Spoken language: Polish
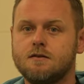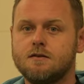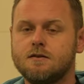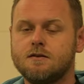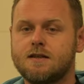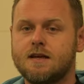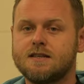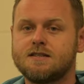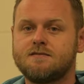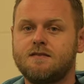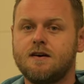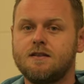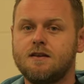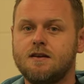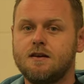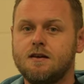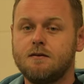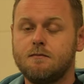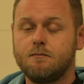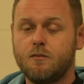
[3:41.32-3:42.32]
tak
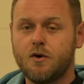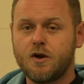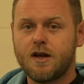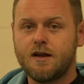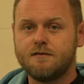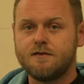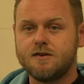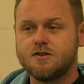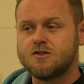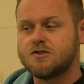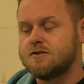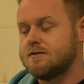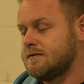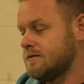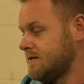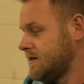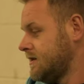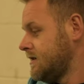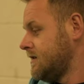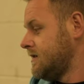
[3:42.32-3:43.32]
zwany Borewicz.
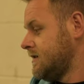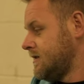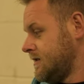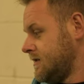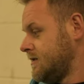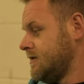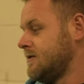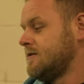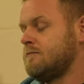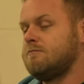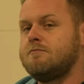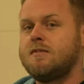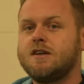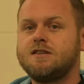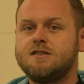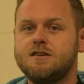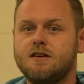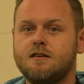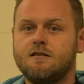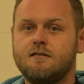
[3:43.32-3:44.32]

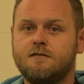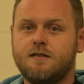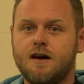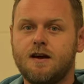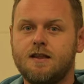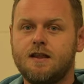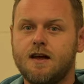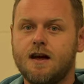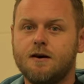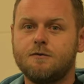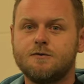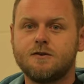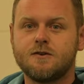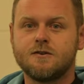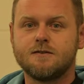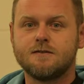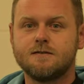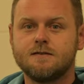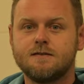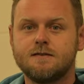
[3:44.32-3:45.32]
Będzie fajne
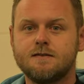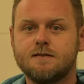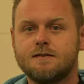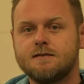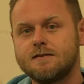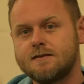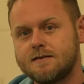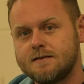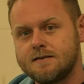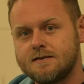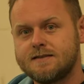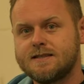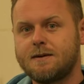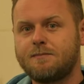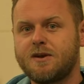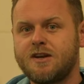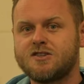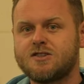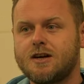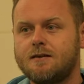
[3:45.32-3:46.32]
autko.
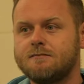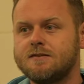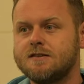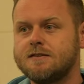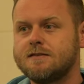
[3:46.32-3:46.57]
Zapraszamy.